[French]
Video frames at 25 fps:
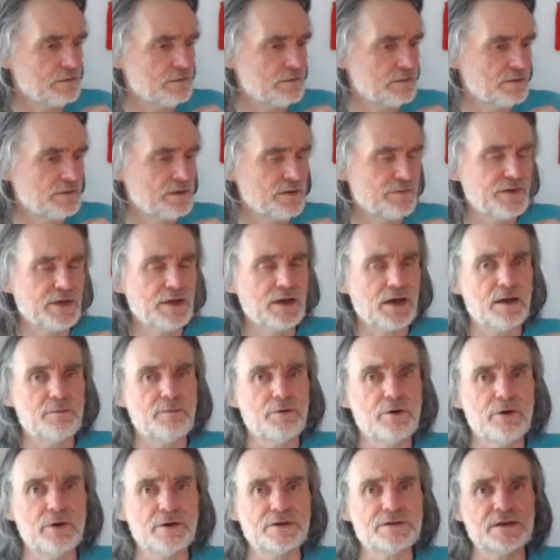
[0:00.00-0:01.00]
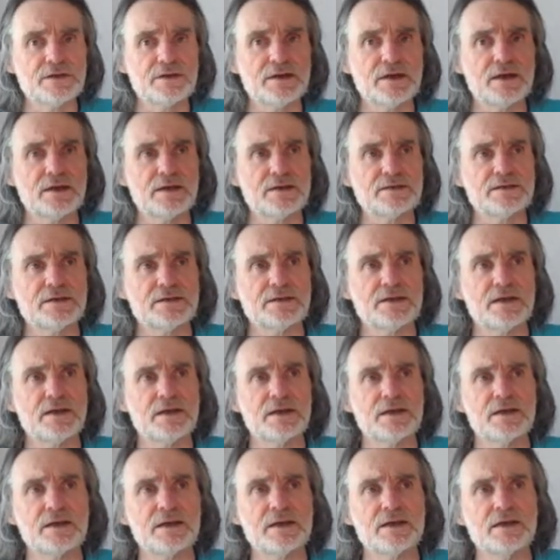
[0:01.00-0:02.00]
David Graber, c'est un,
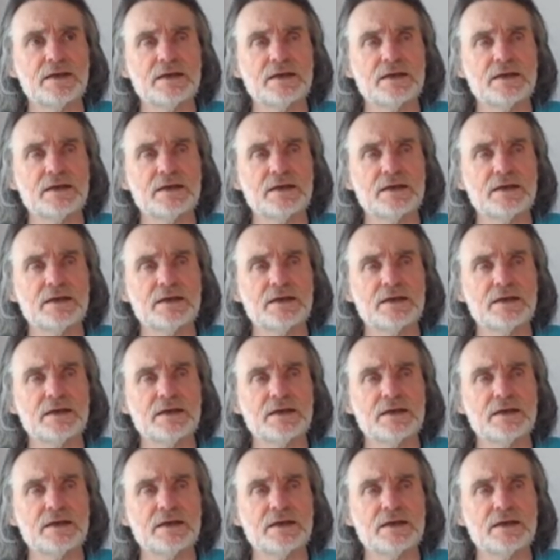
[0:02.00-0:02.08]
un,